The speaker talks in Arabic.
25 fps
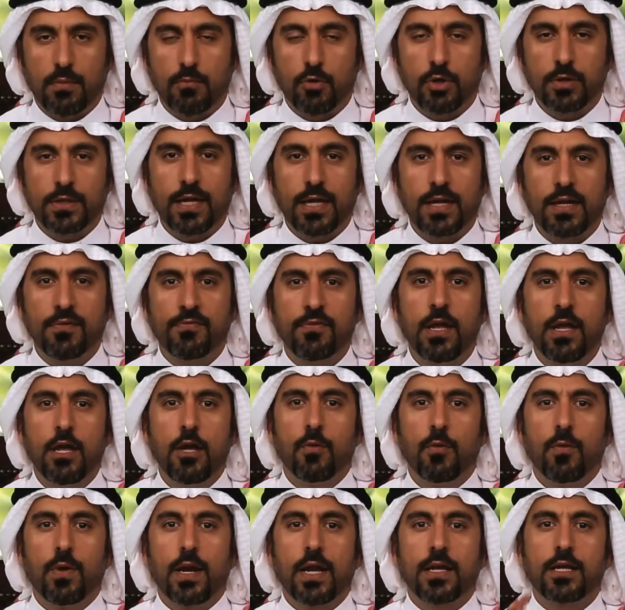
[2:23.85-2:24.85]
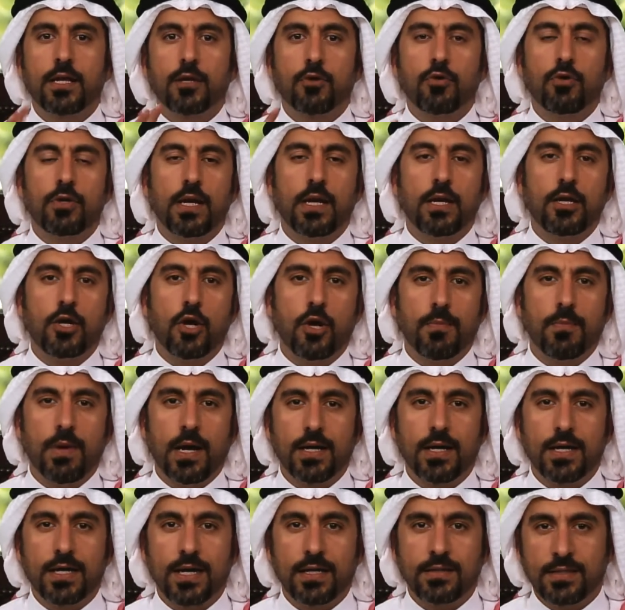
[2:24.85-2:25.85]
مختلف ولكن قلنا اليوم
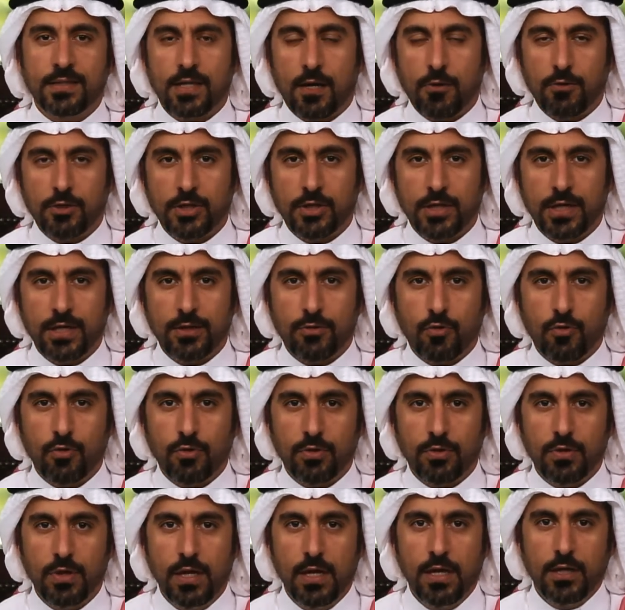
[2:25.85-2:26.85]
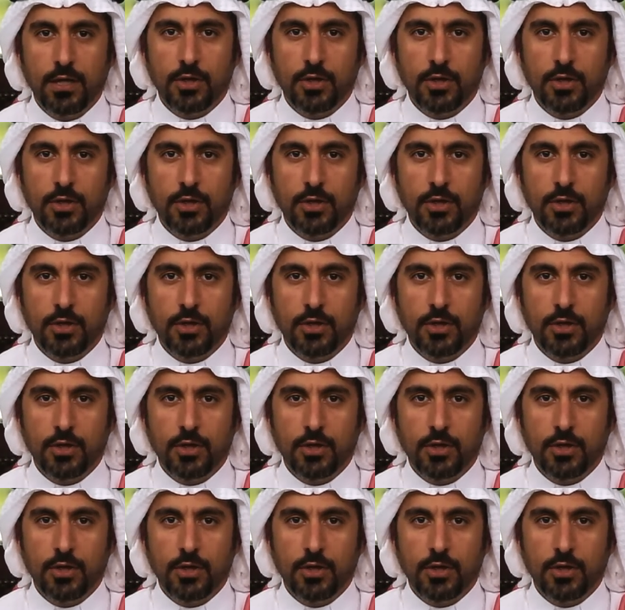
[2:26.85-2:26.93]
حلقة 29 تكون